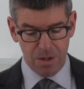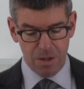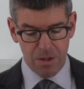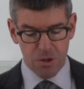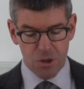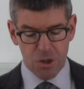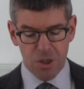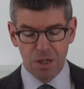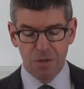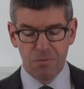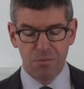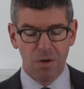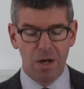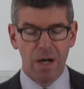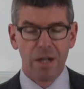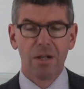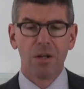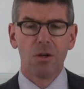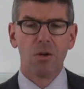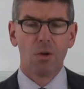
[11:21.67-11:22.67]
steht für
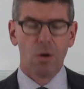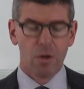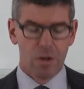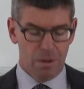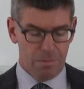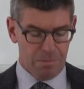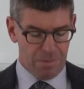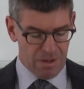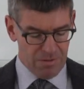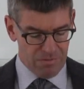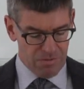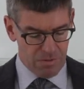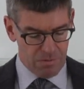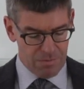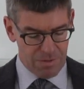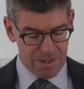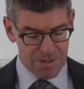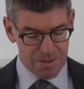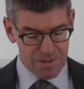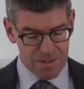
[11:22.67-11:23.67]
eine neue
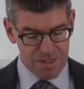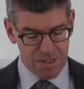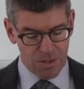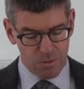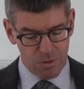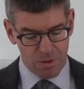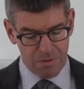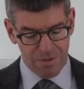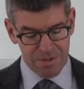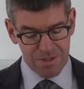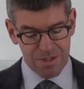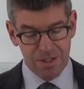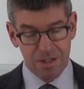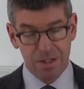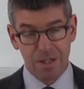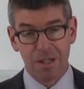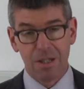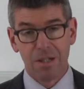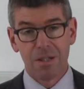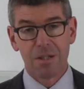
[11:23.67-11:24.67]
Performance der
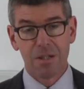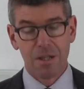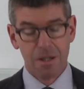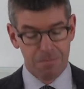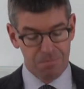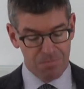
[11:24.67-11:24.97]
Universität,